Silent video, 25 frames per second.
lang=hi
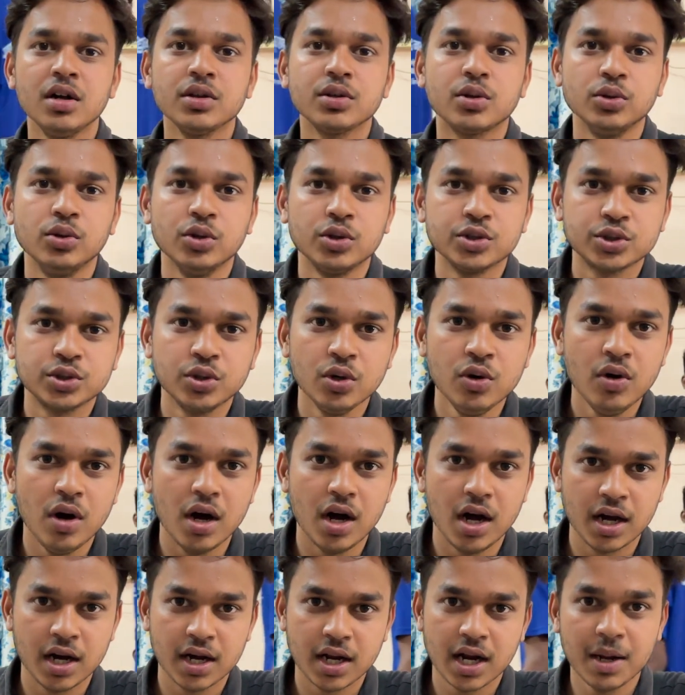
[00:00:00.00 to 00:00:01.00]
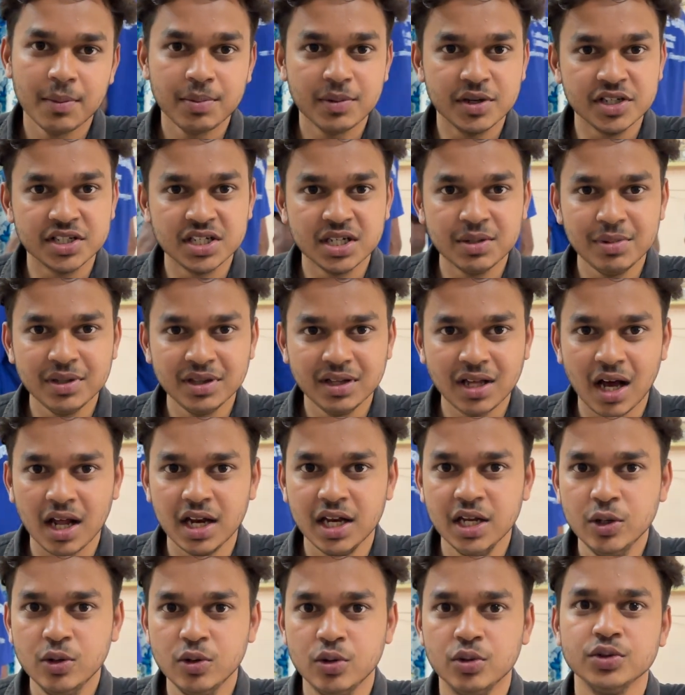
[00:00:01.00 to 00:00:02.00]
तो दोस्तों अगर आप किसी भी
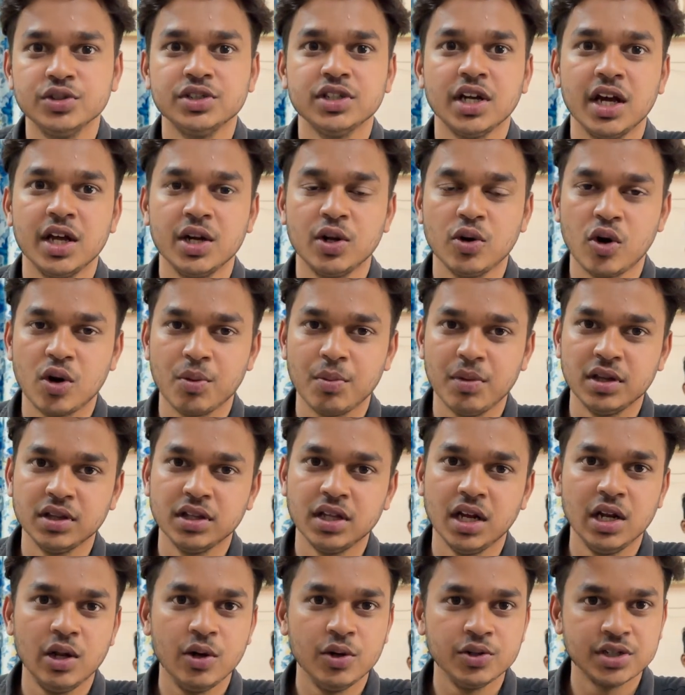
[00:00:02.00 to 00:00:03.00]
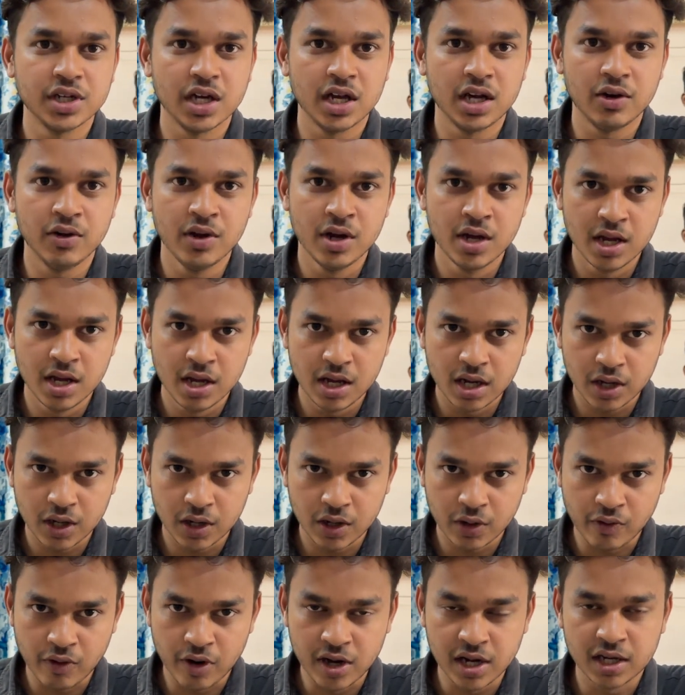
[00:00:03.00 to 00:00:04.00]
थाली को चाहे नॉर्मल थाली हो चाहे
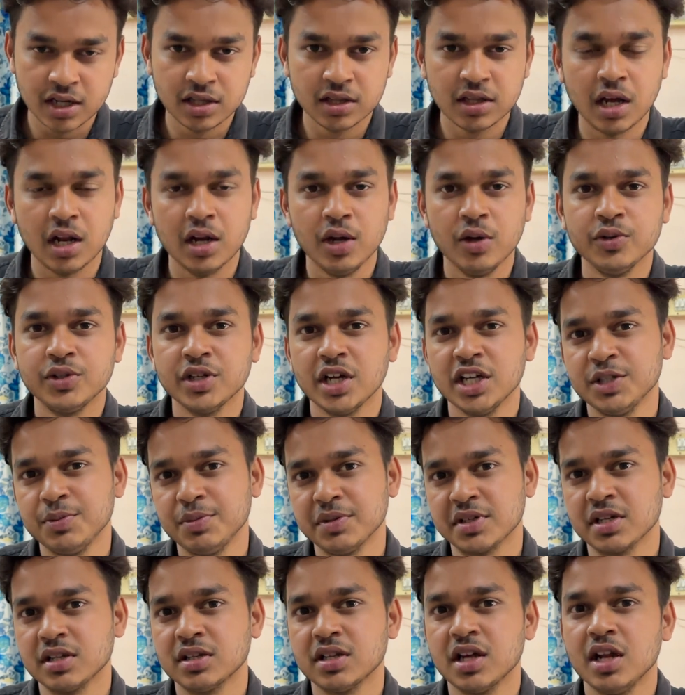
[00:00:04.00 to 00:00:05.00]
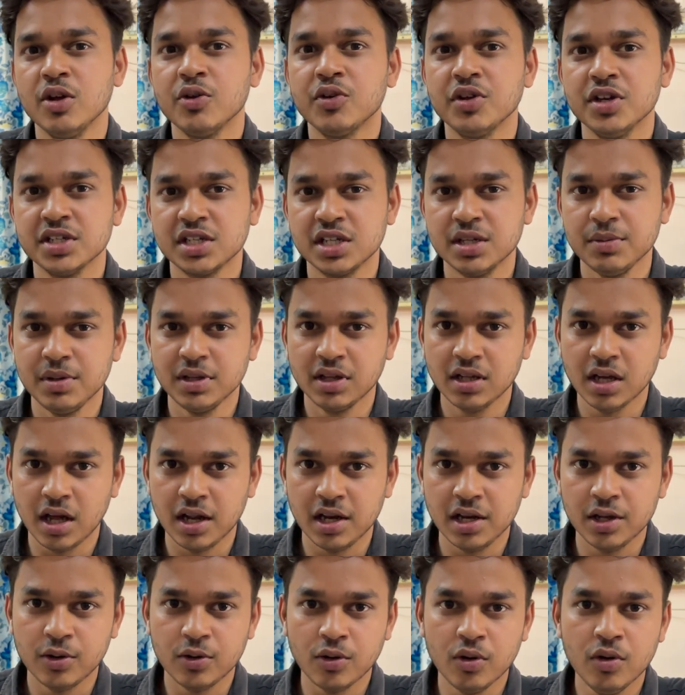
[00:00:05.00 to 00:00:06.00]
क्वालिटी थाली हो चाहे स्पेशल थाली किसी भी
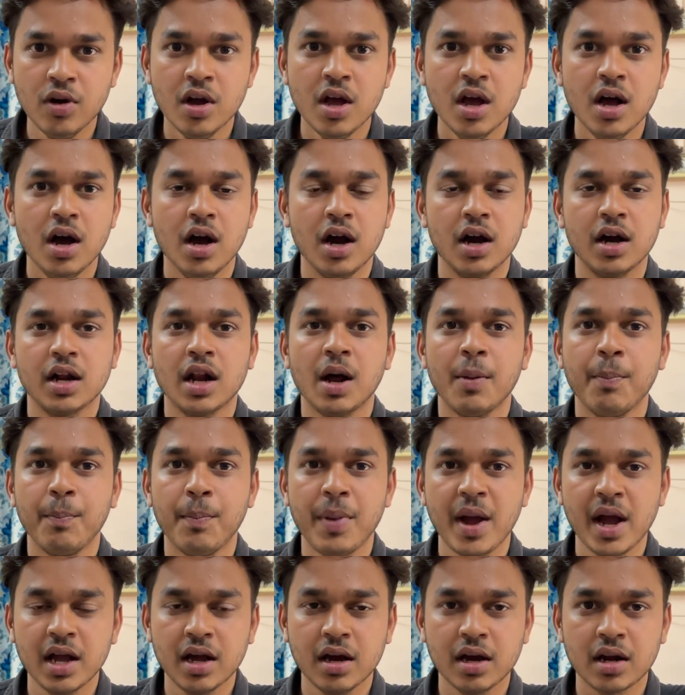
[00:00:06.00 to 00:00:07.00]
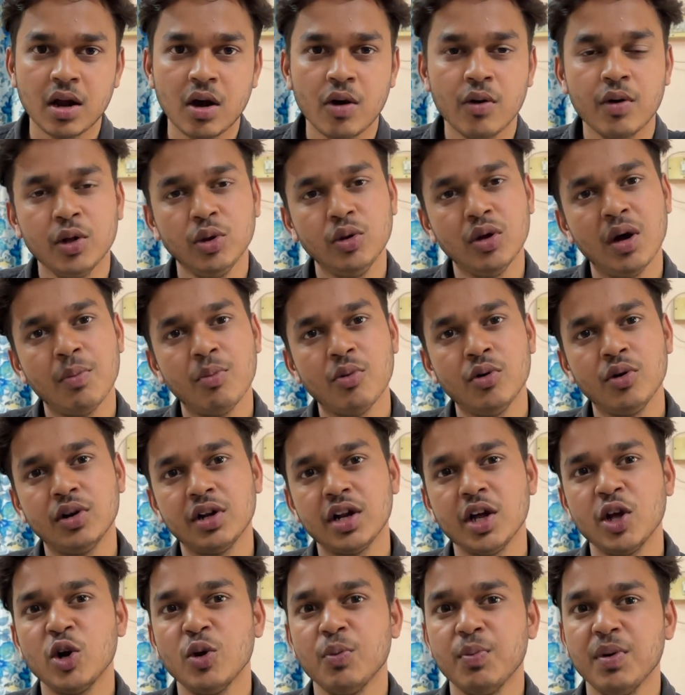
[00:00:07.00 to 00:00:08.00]
थाली को अगर आप पैक कराओगे तो आपको
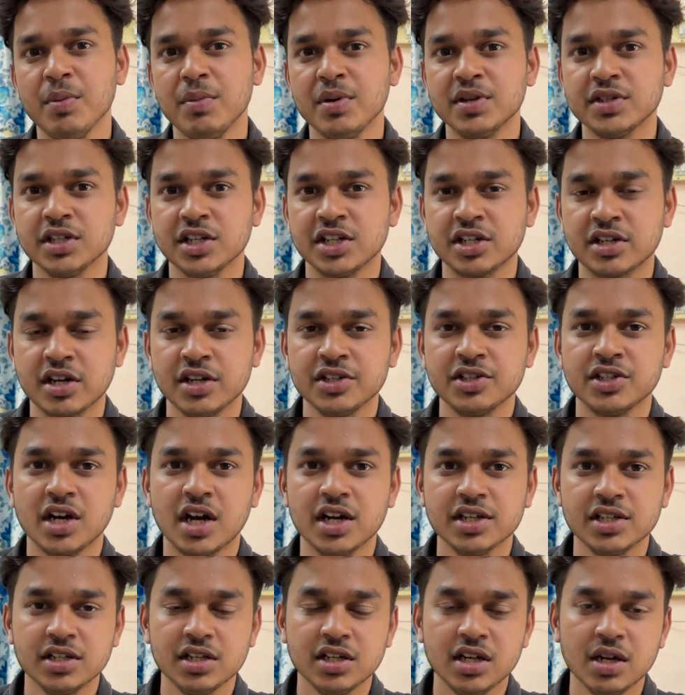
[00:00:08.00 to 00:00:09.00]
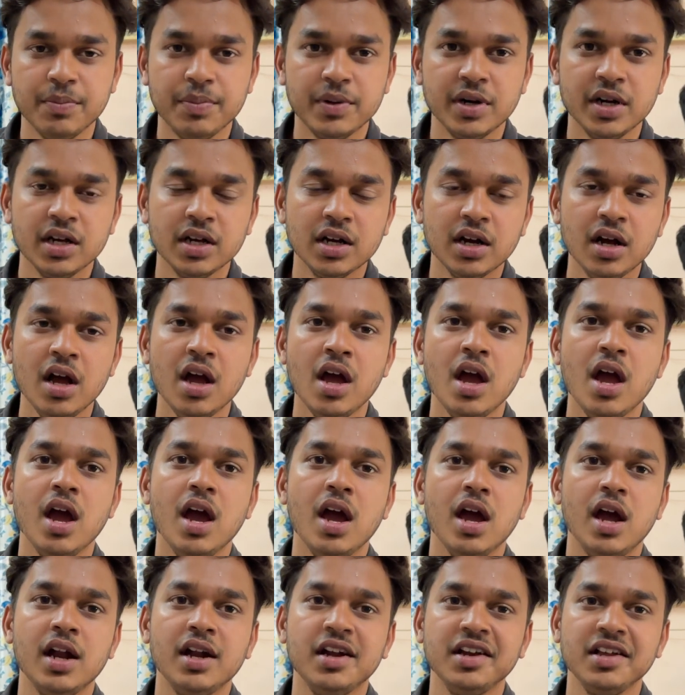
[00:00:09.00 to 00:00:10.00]
टेन रुपये बस एक्स्ट्रा चार्ज देना पड़ेगा
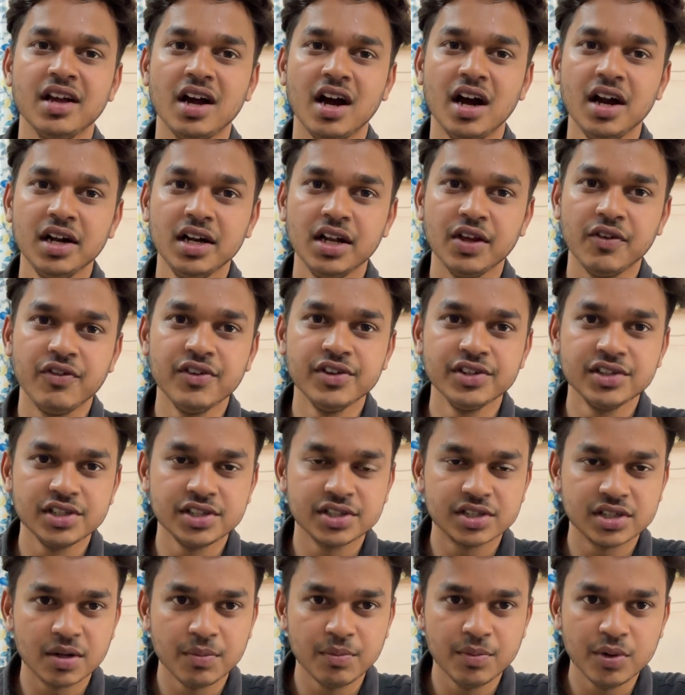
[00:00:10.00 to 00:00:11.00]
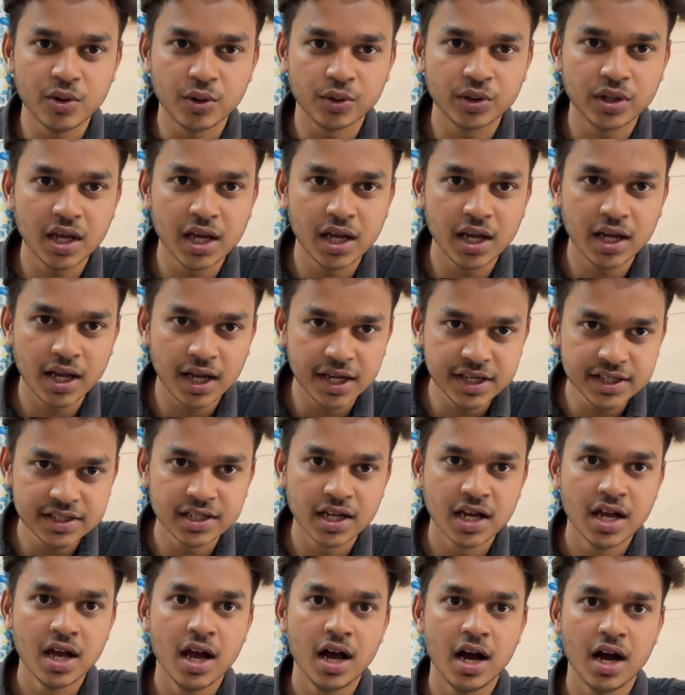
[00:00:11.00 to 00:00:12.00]
एंड यहाँ टिफिन सिस्टम भी होता है
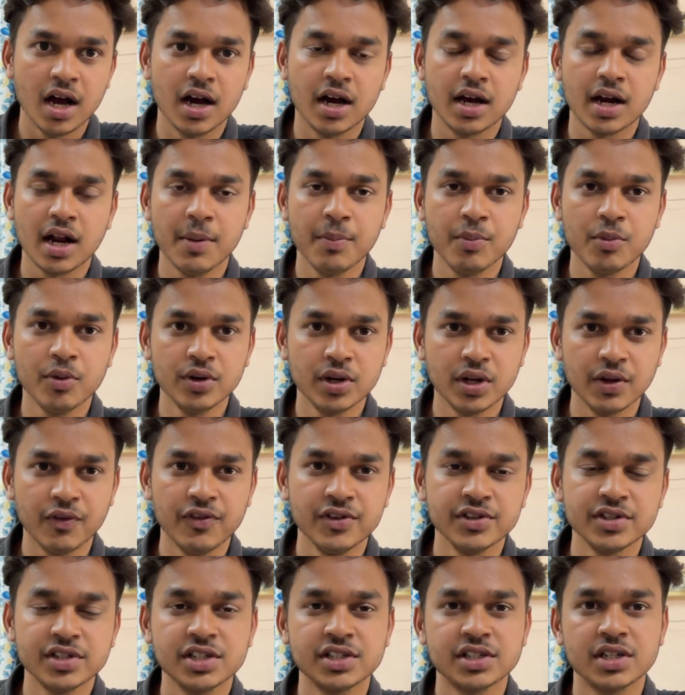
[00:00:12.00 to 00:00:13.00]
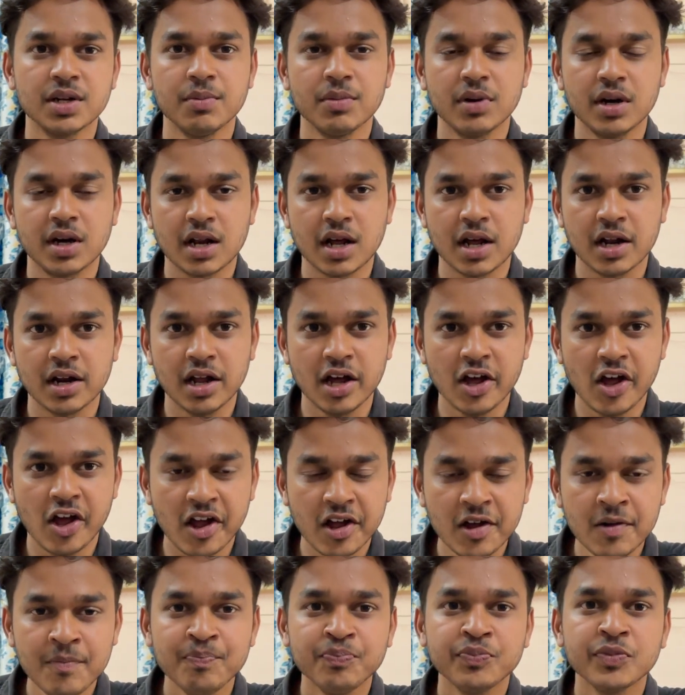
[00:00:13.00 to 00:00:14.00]
गाइस अगर आपको टिफिन सिस्टम कराना
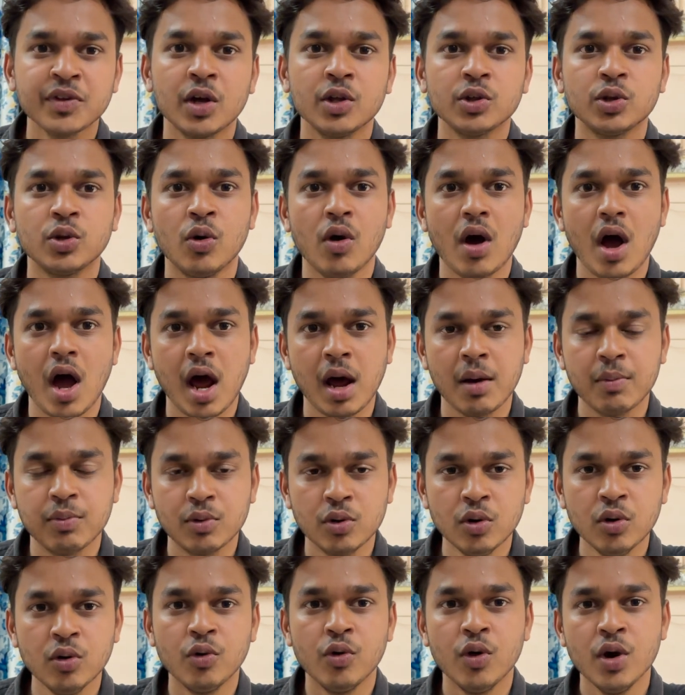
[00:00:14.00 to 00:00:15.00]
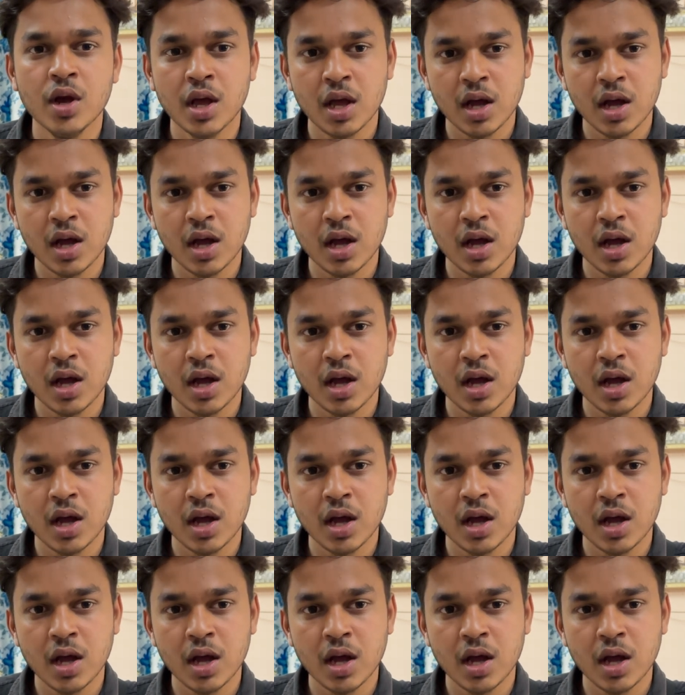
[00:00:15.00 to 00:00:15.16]
है तो आपको